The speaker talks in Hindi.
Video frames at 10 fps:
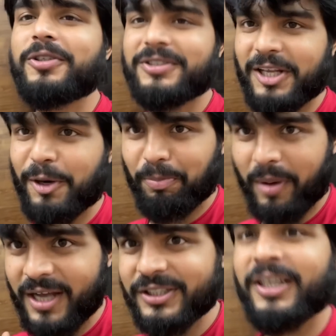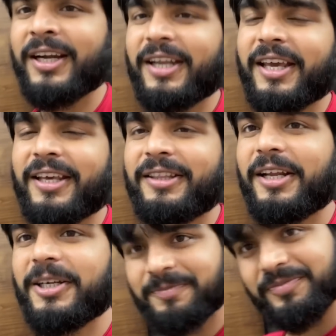सिर्फ पाँच घंटे के
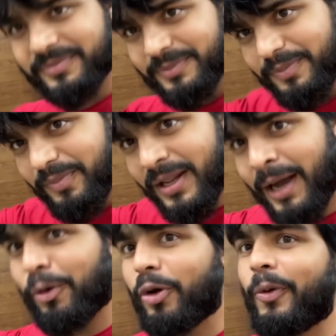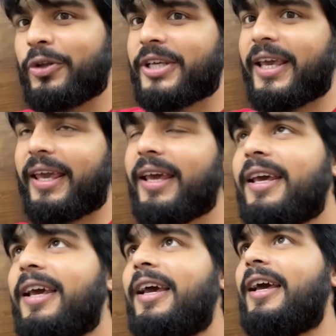अंदर हम लोग पहुंच जाएंगे
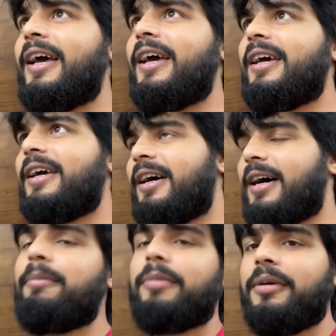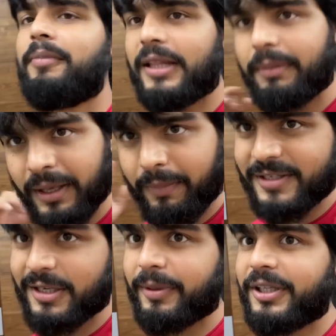अम्ब मतलब
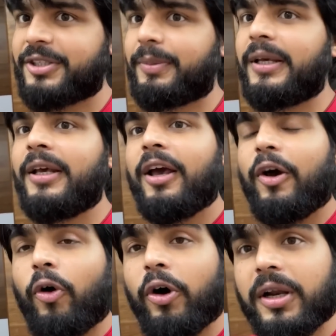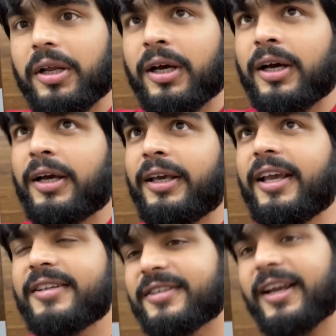हिमाचल प्रदेश में और
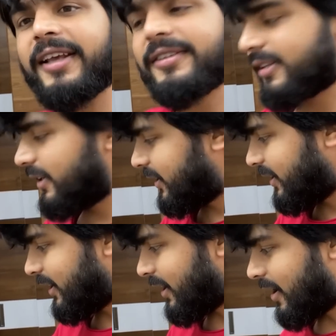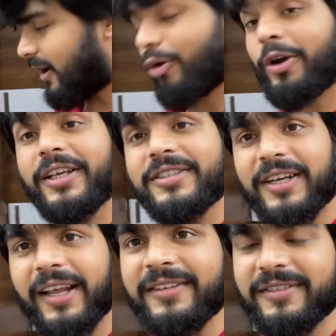इस ट्रेन से हाँ, और इस
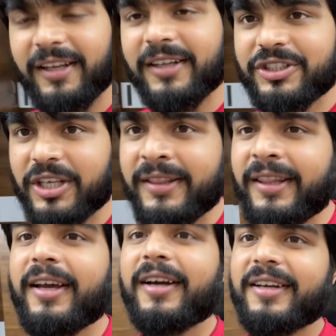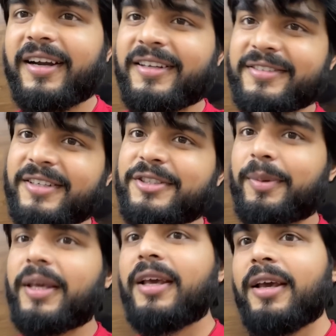ट्रेन से ना चंडीगढ़ के डिस्टेंस
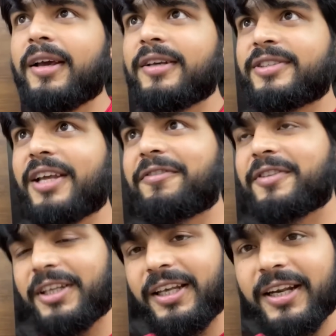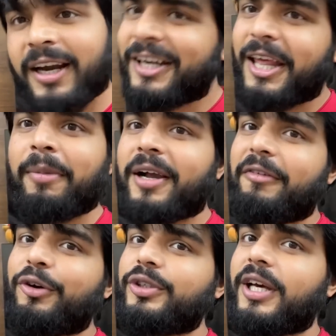भी सिर्फ तीन घंटे में
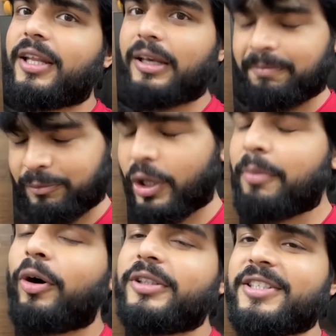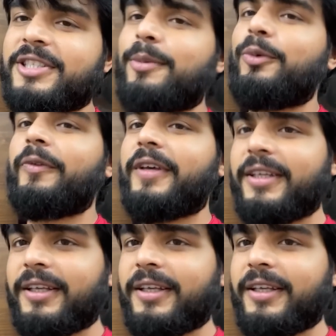कवर हो जा रही है तो ये बहुत ही अच्छा मूव है